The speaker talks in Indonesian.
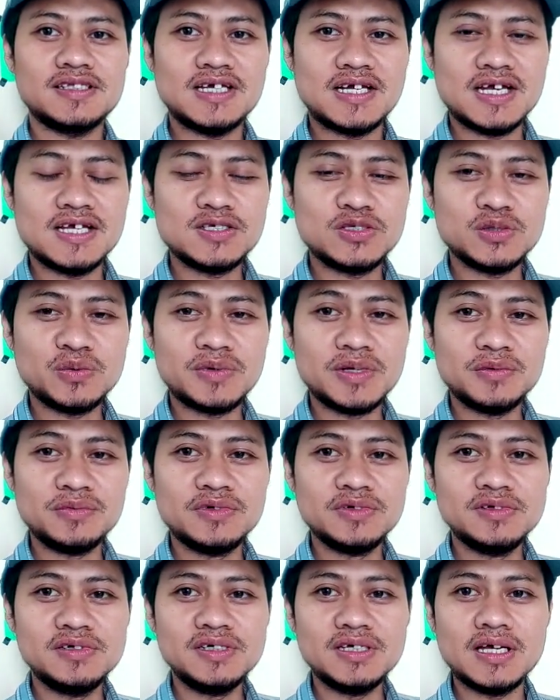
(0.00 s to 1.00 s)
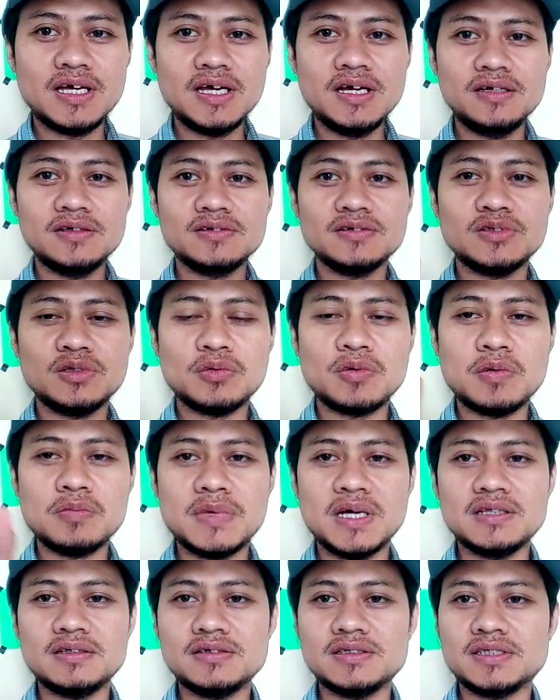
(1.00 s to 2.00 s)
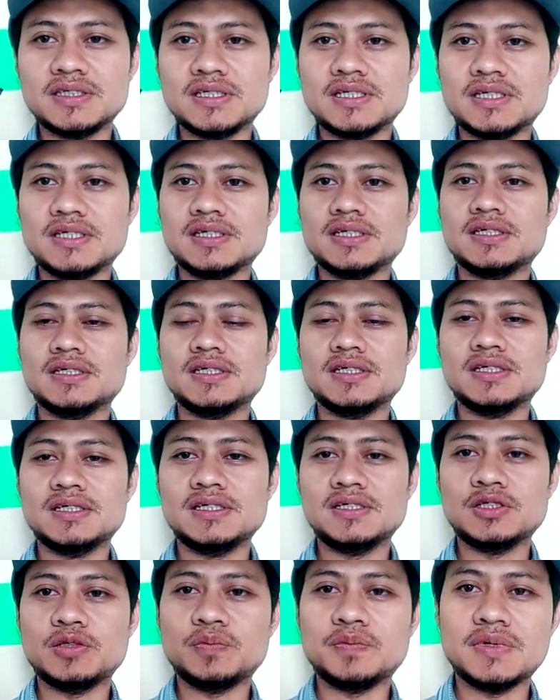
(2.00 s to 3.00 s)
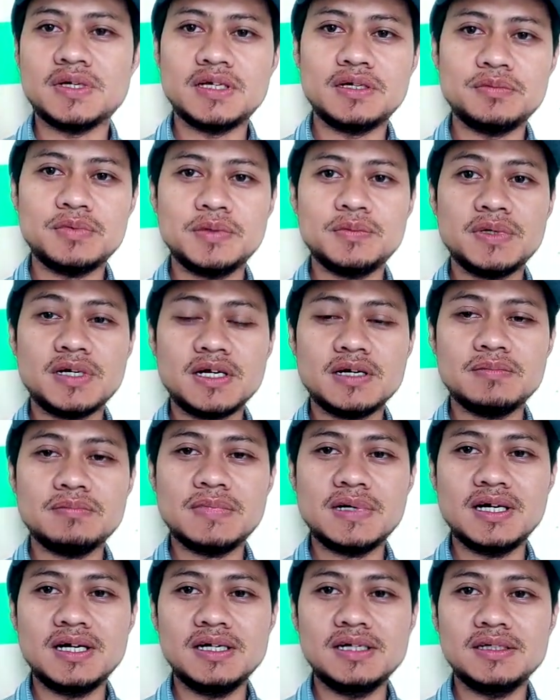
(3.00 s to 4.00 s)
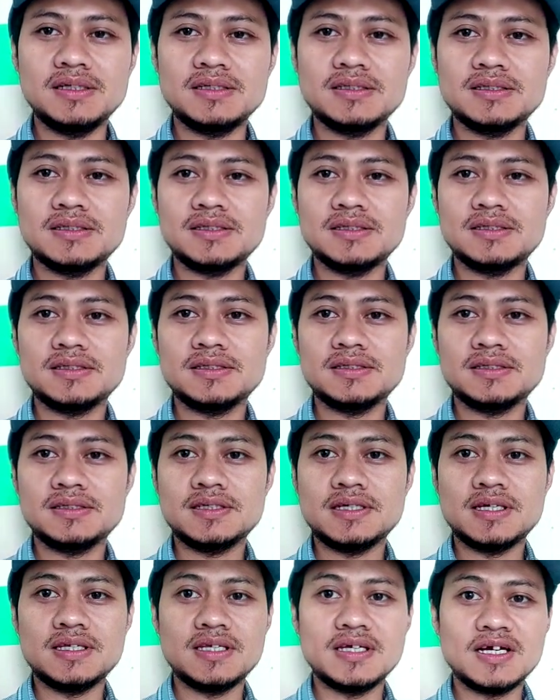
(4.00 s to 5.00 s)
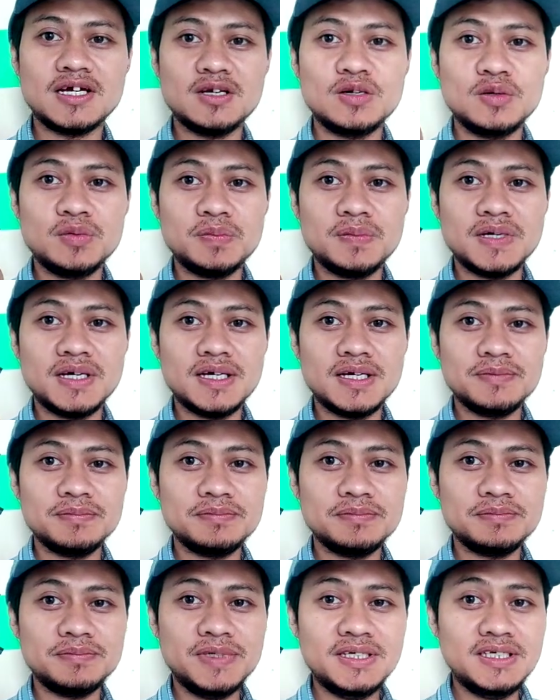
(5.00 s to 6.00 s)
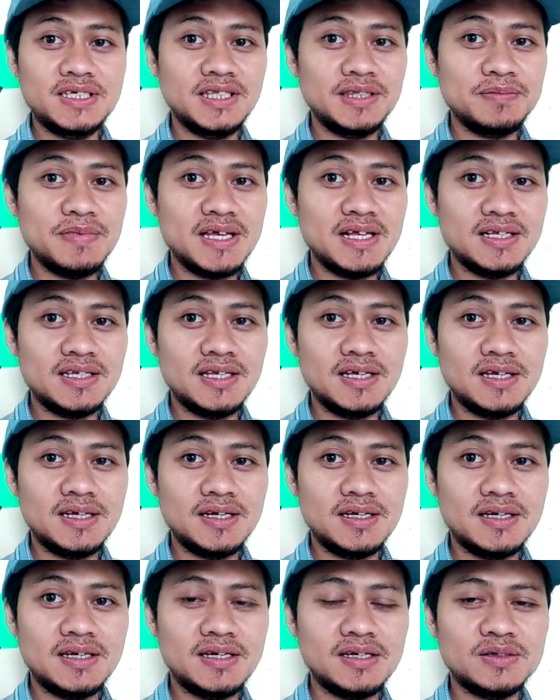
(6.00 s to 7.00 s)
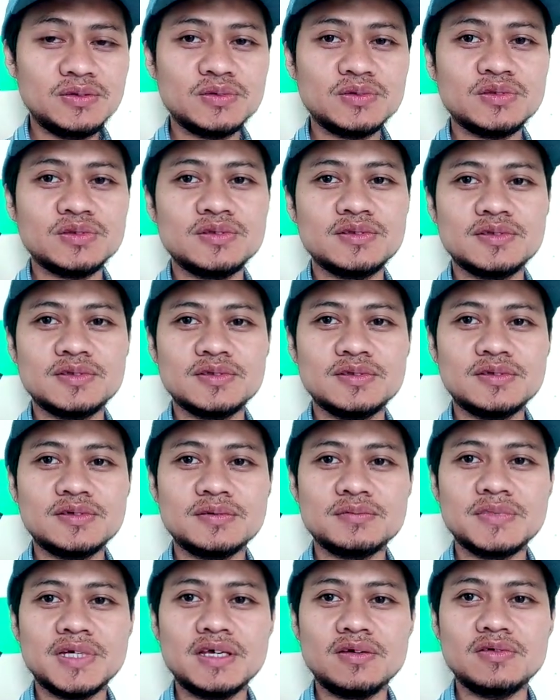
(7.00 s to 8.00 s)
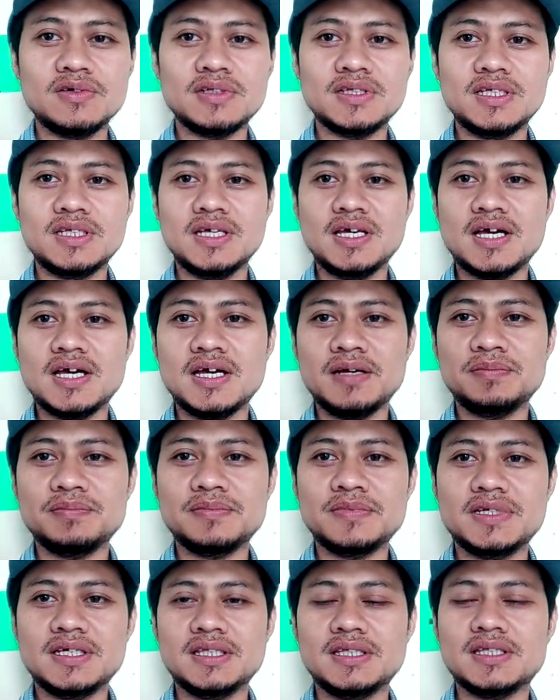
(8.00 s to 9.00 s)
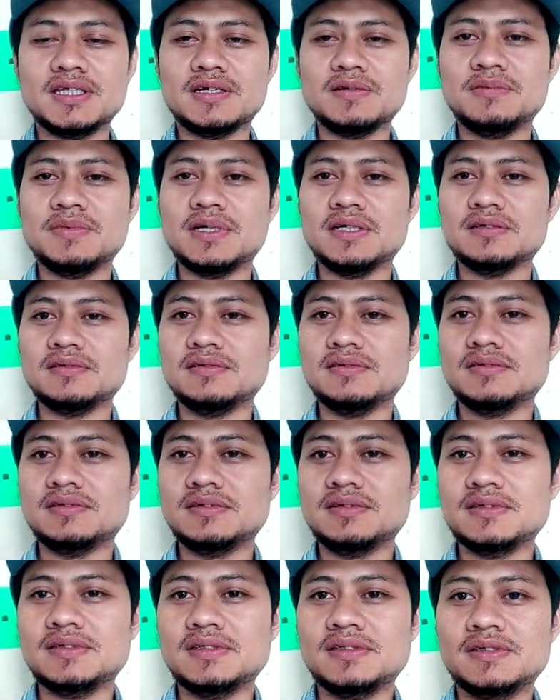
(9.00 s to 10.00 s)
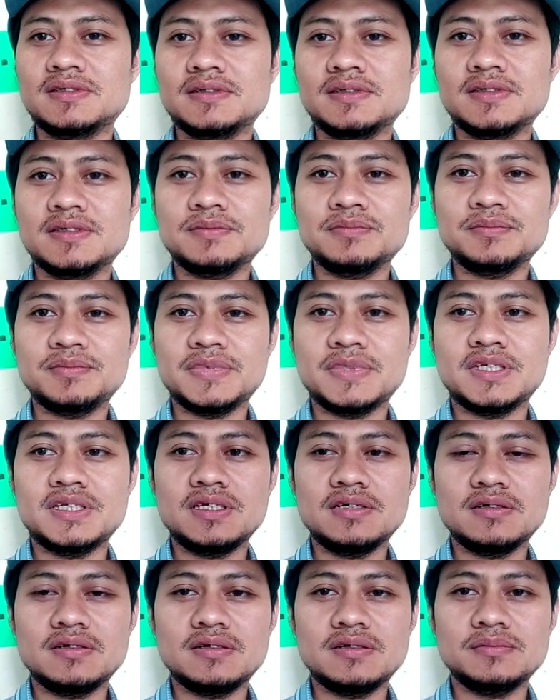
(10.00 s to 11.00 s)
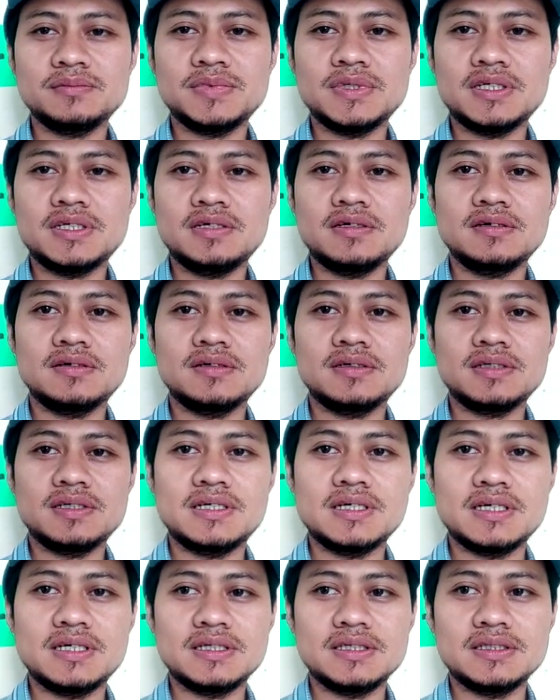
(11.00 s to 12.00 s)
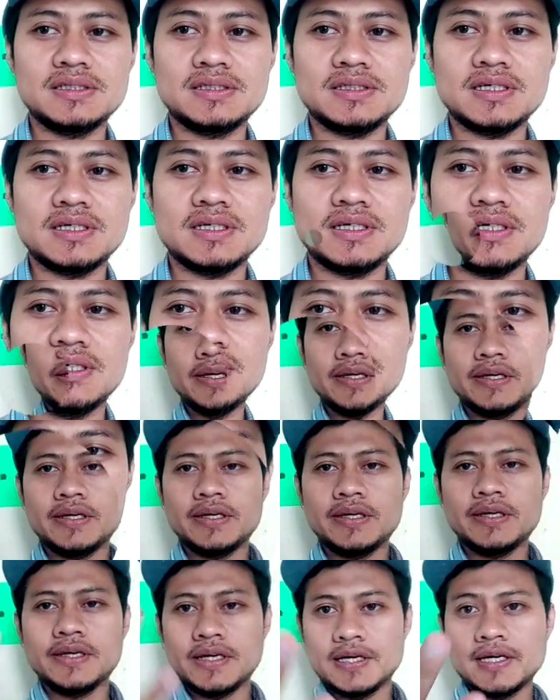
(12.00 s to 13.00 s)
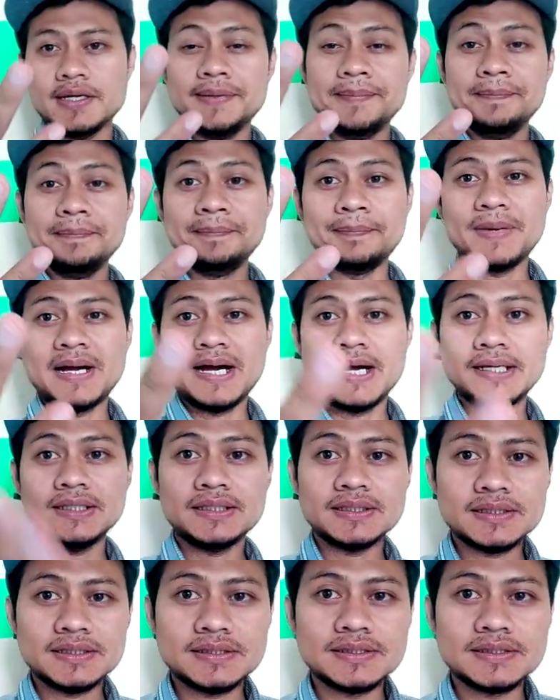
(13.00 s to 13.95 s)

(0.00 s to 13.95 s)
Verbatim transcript: tekan subscribe dulu ya untuk membantu channel ini supaya lebih berkembang. Dan jangan lupa pijit belnya untuk mengikuti update terbaru video-video dari saya. Yang keempat,